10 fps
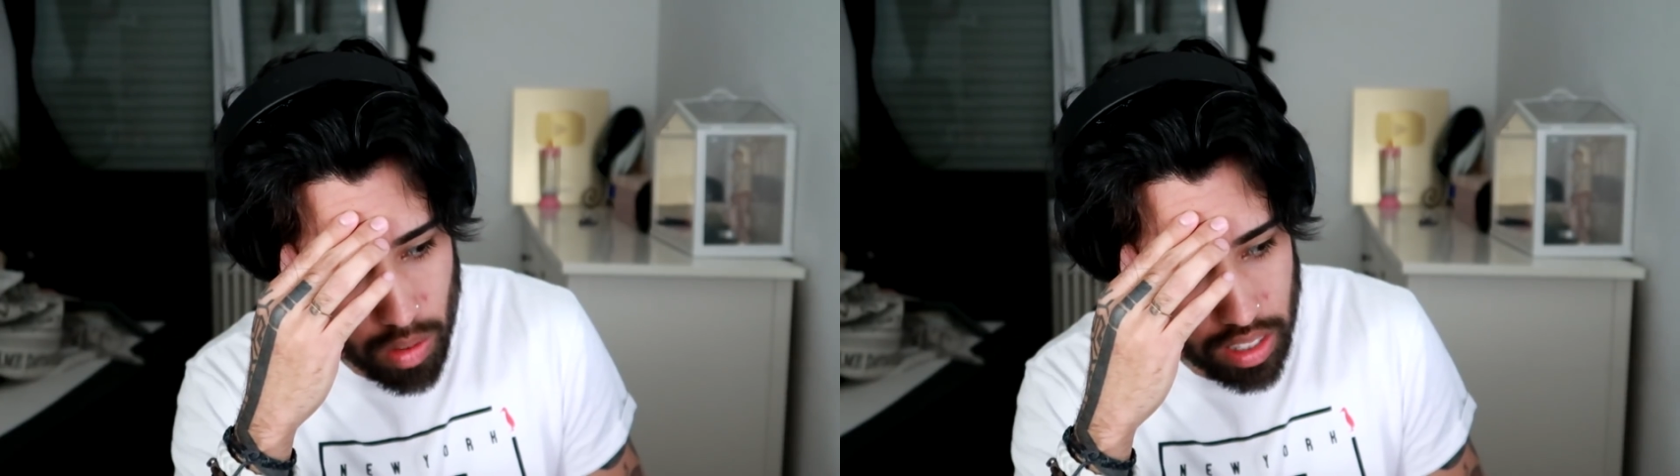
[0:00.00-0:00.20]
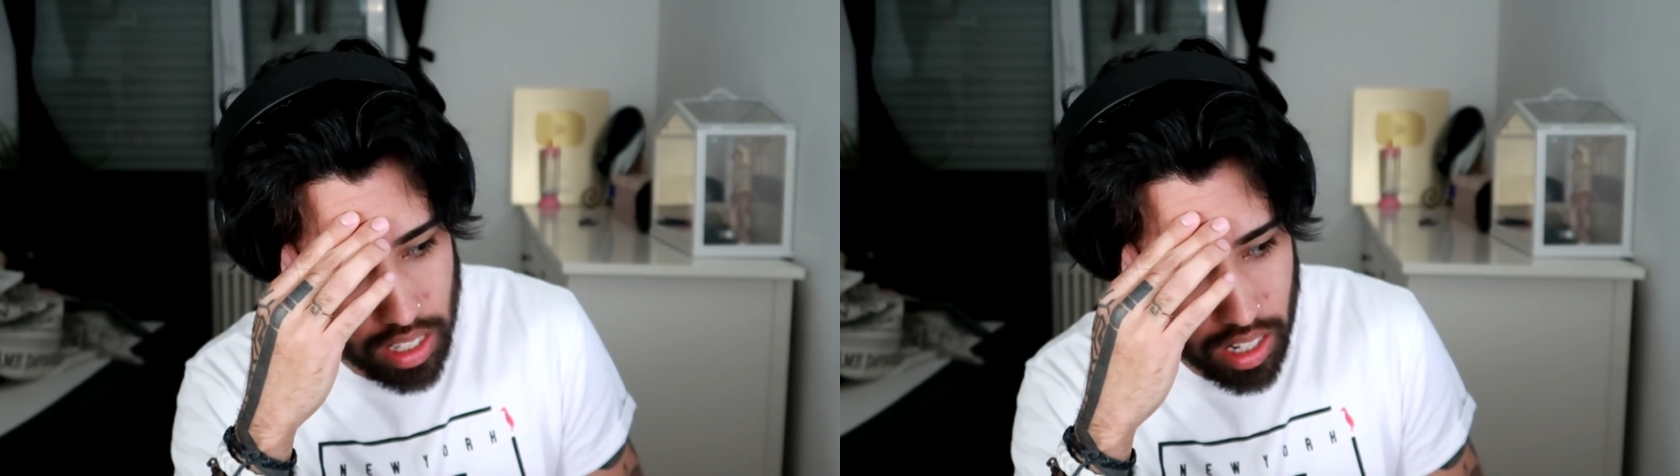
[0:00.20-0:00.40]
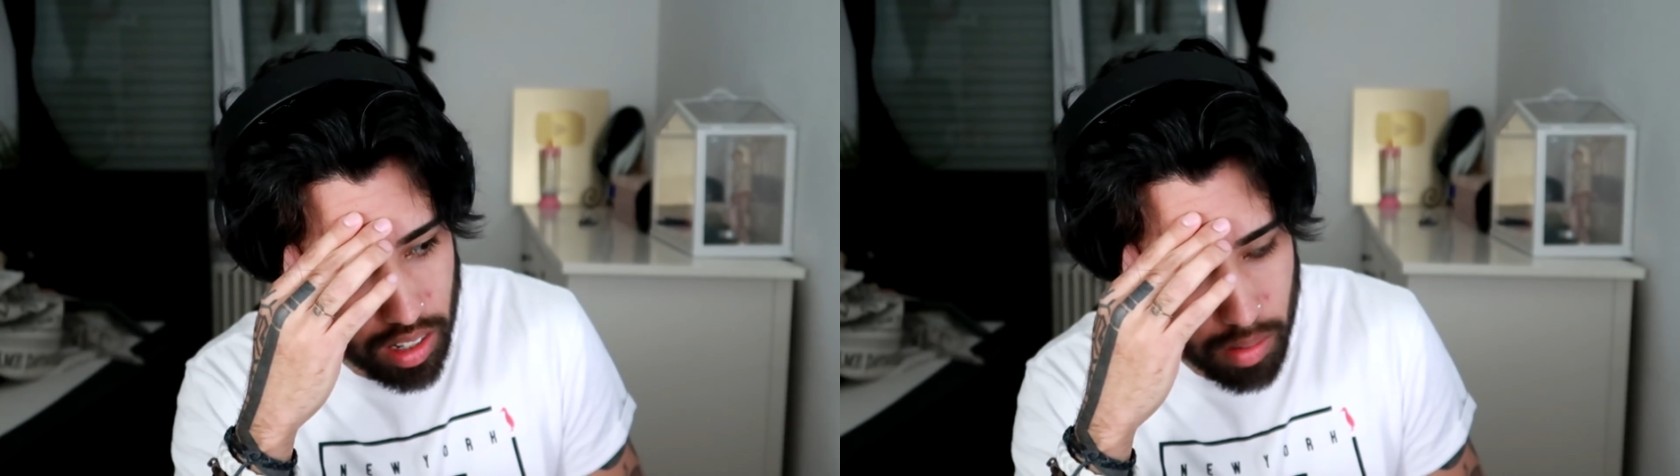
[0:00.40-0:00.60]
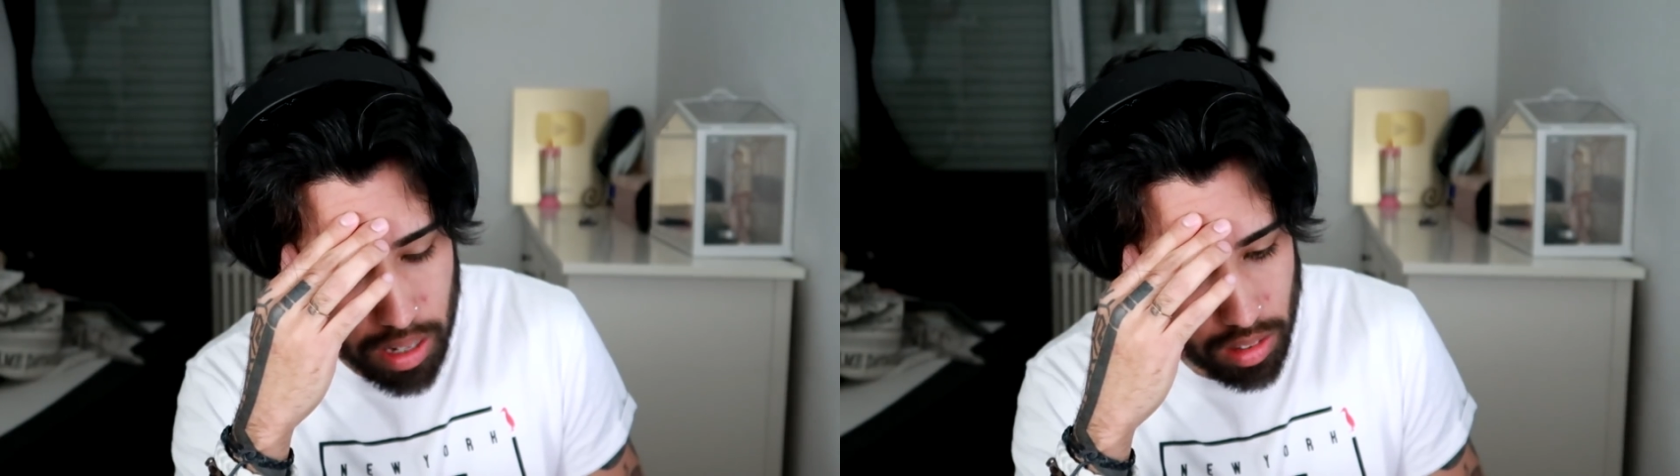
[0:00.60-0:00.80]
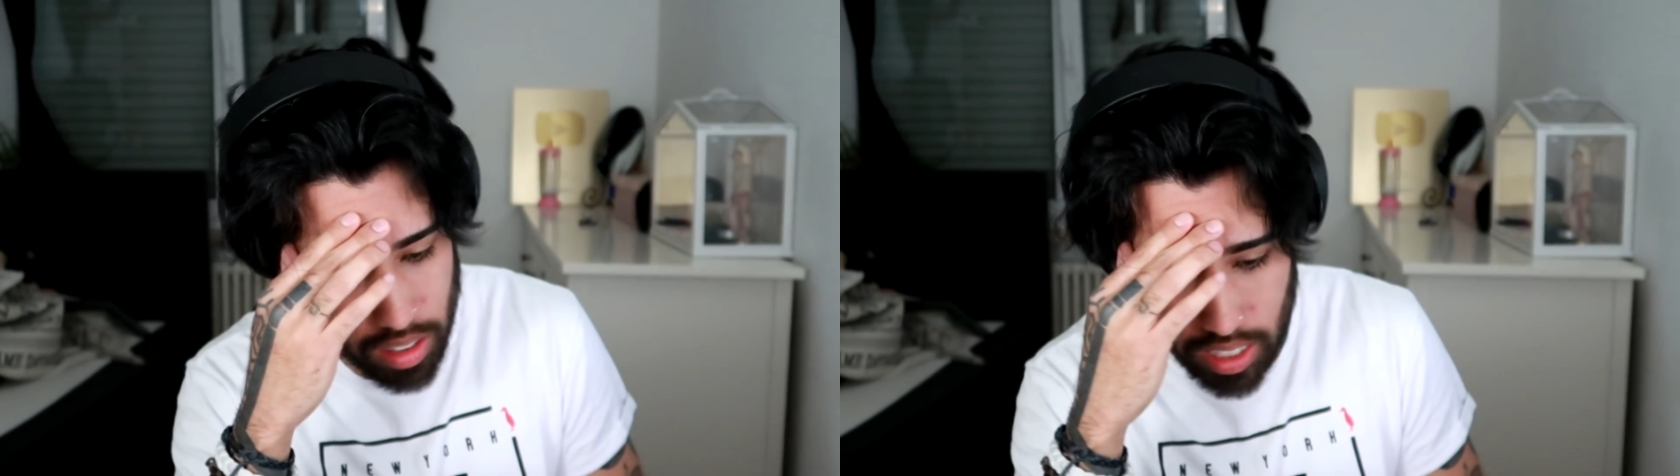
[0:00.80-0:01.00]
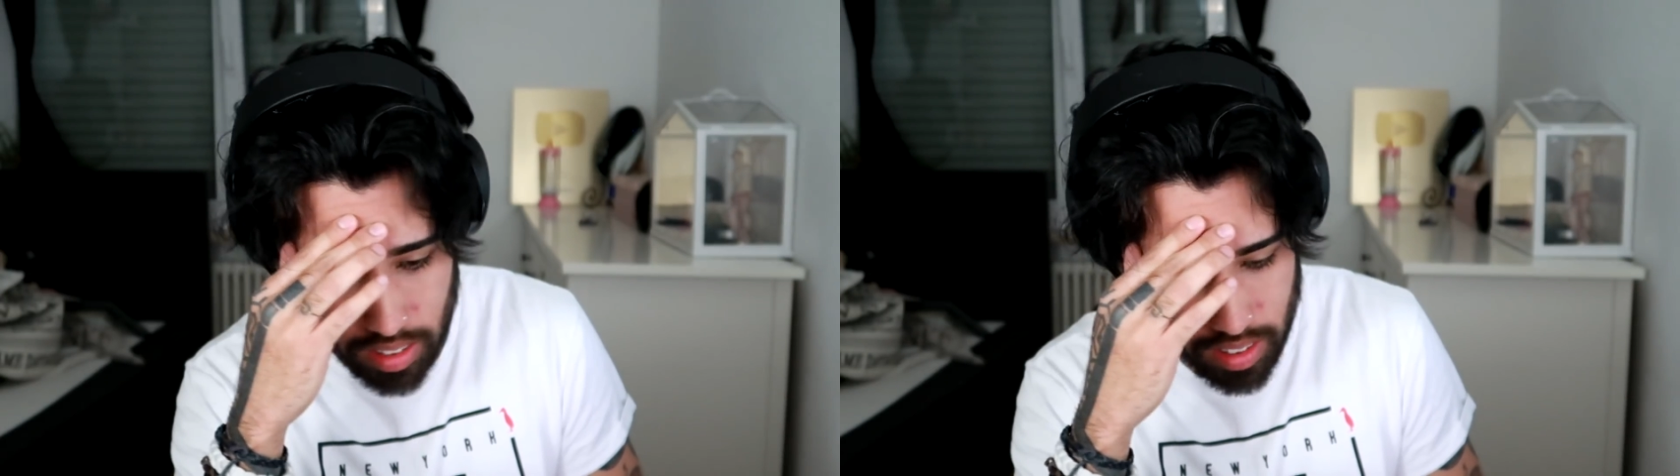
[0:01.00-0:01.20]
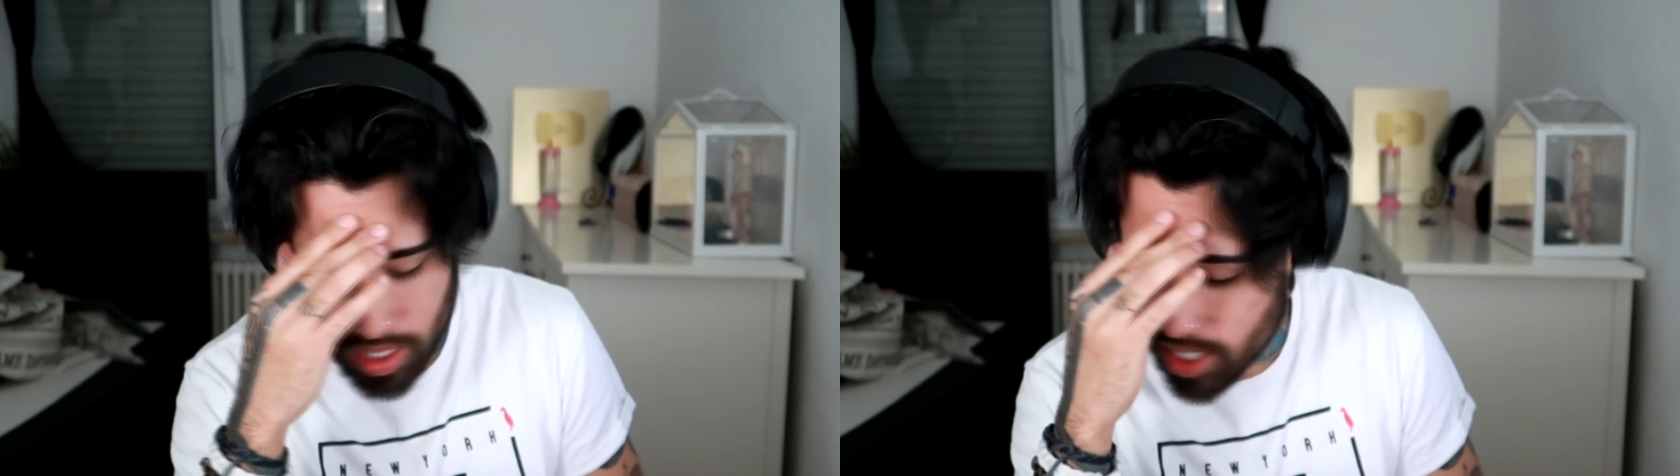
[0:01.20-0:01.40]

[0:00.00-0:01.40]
aguentar uma dor dessa.